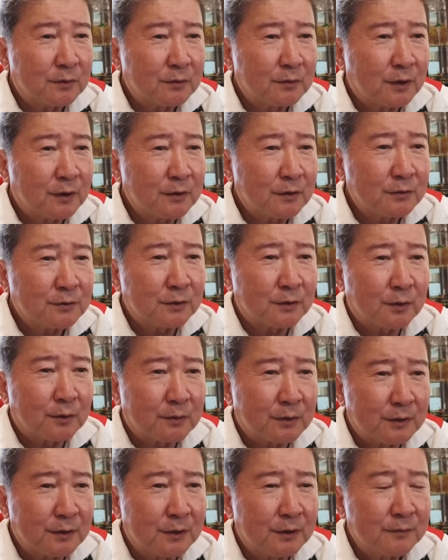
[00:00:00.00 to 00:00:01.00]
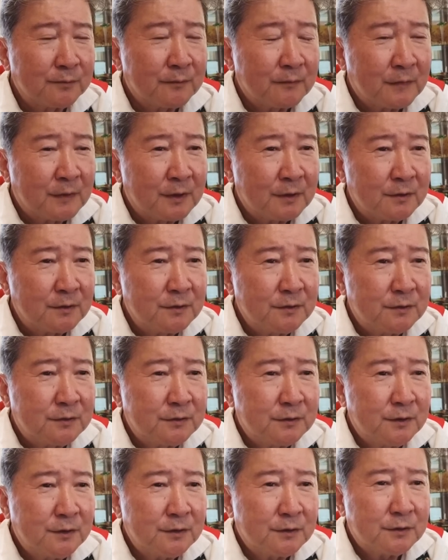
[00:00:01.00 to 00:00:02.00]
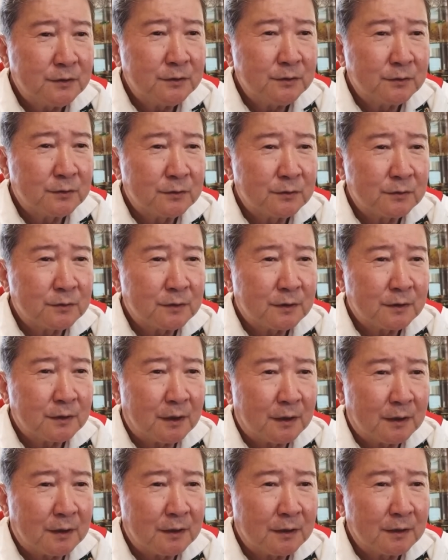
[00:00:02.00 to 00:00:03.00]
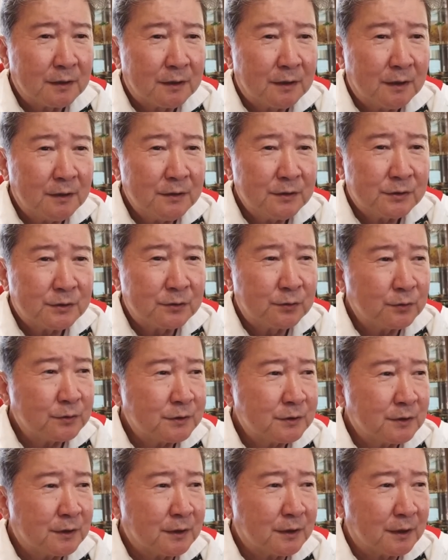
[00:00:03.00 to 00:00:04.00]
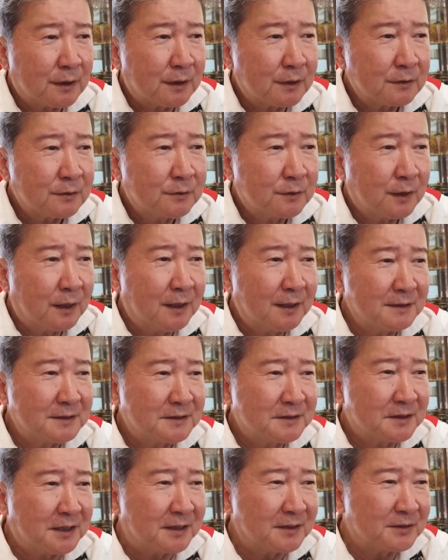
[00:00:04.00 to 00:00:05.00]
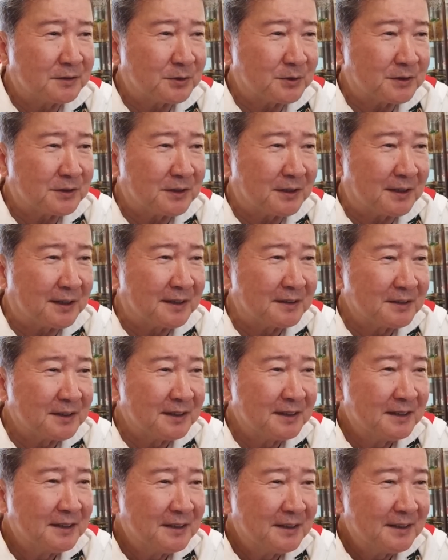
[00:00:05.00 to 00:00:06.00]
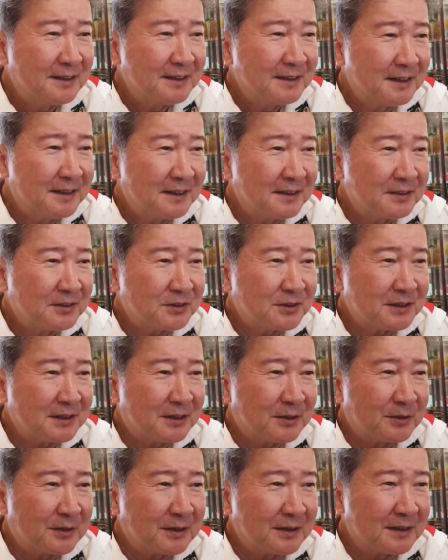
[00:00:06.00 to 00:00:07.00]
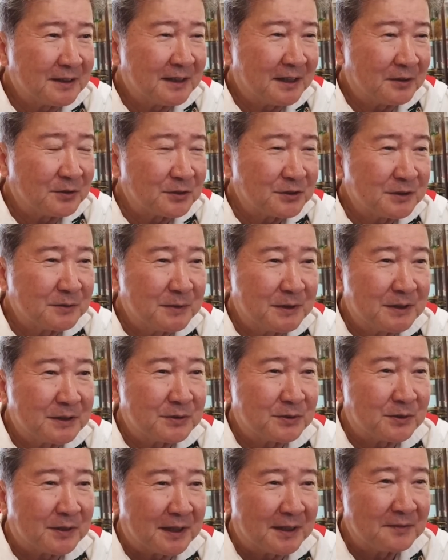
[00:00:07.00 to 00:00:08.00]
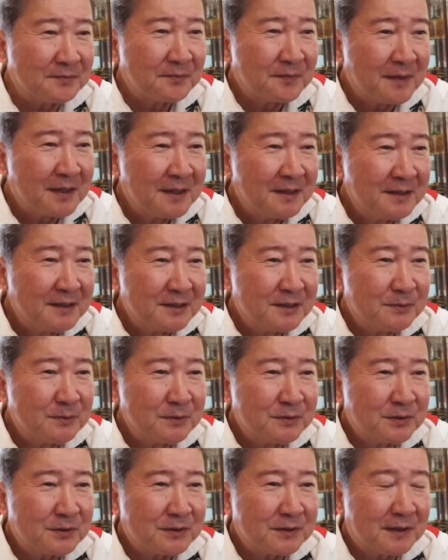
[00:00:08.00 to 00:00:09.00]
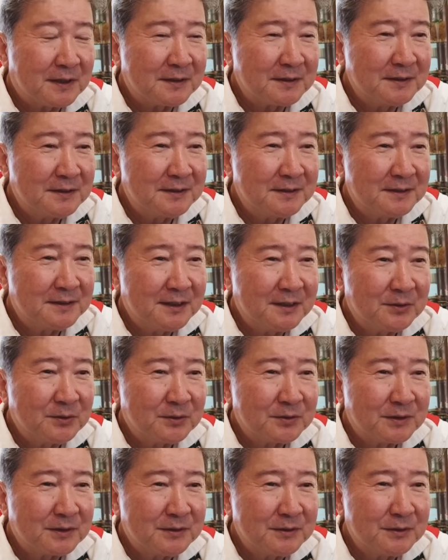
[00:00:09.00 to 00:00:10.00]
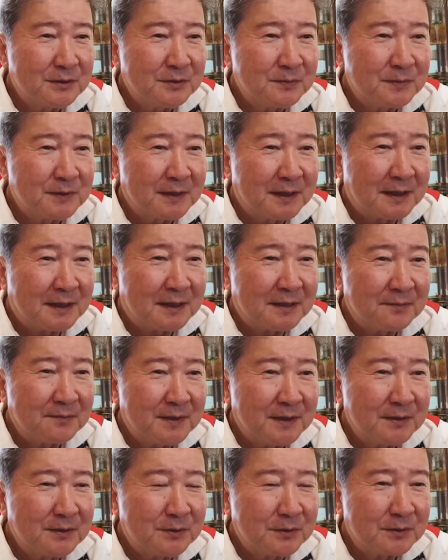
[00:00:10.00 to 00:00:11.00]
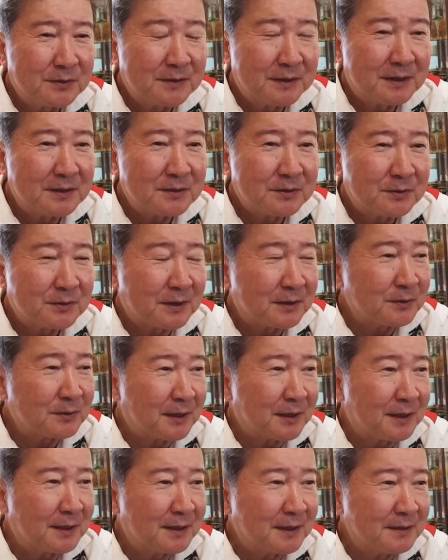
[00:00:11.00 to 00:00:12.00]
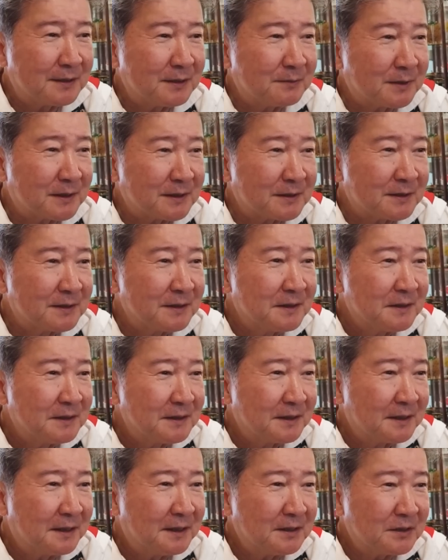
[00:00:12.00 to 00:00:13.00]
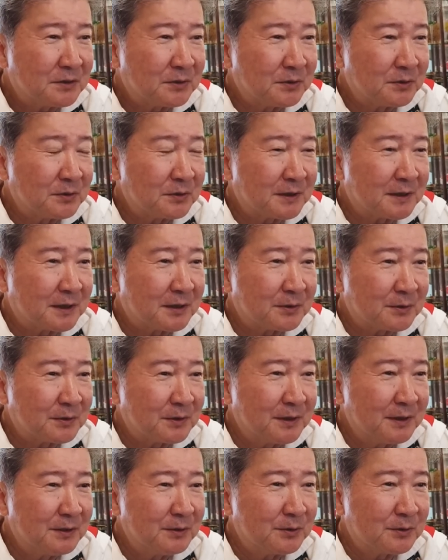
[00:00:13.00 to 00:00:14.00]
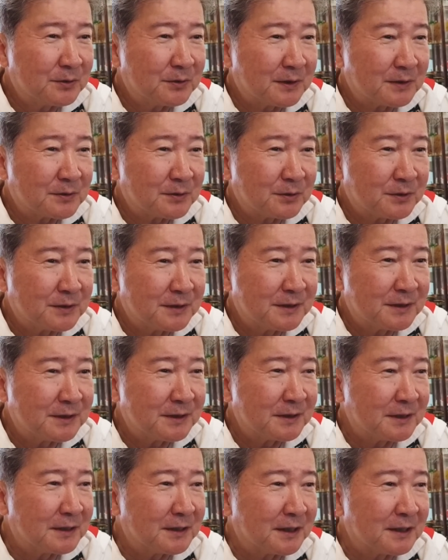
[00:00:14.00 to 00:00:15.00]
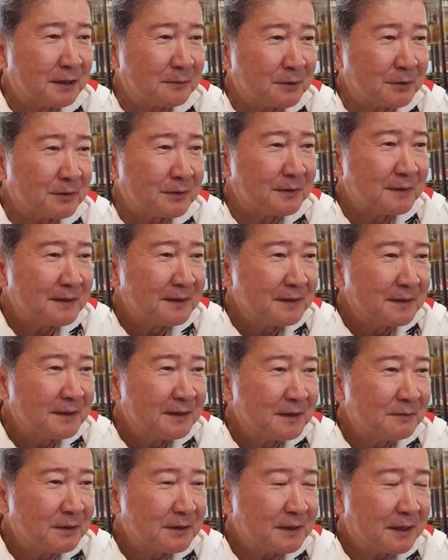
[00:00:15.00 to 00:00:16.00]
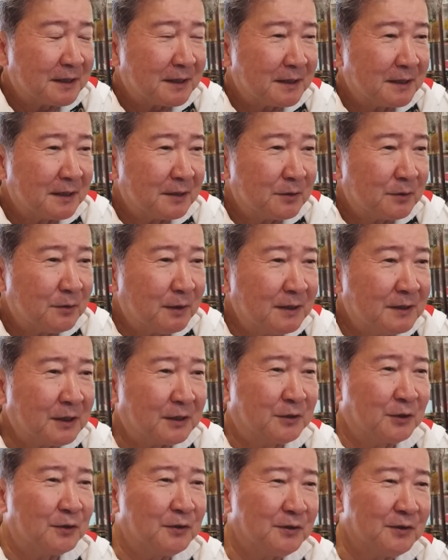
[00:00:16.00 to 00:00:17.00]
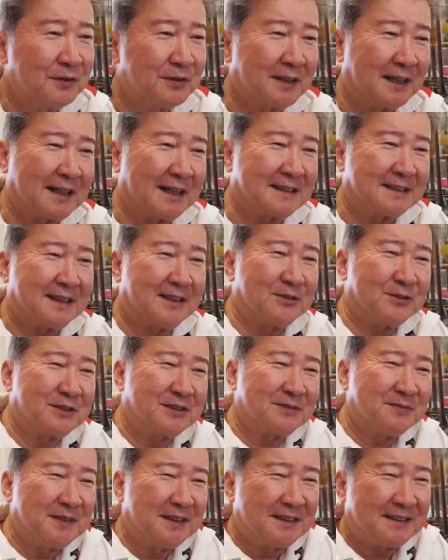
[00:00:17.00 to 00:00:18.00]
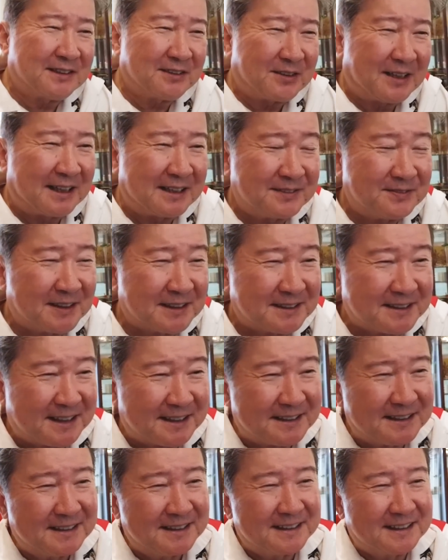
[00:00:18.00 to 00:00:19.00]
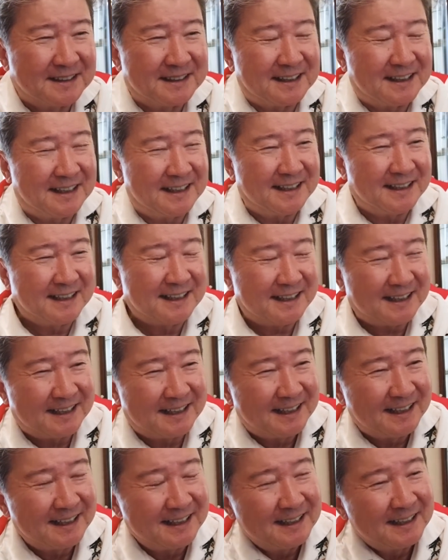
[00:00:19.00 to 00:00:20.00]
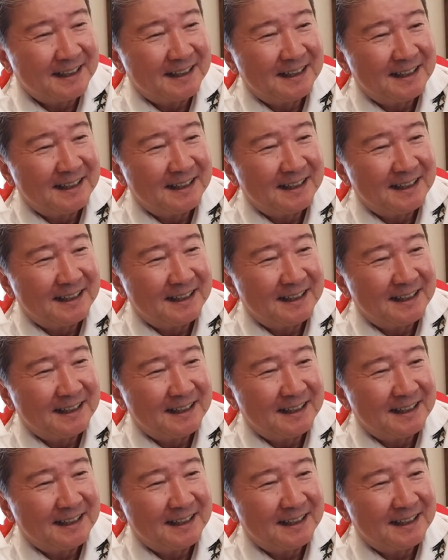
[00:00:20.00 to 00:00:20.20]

大学生なのかね、日系企業か外資どちらが、倉橋さんとしては、ね、どちらがおすすめでしょうか。自分としては日系大手グループが勉強になりそう考えています。外資の大手だと営業力が少し自信がないためと。でまた結婚相手はどのような方おすすめとかありますか他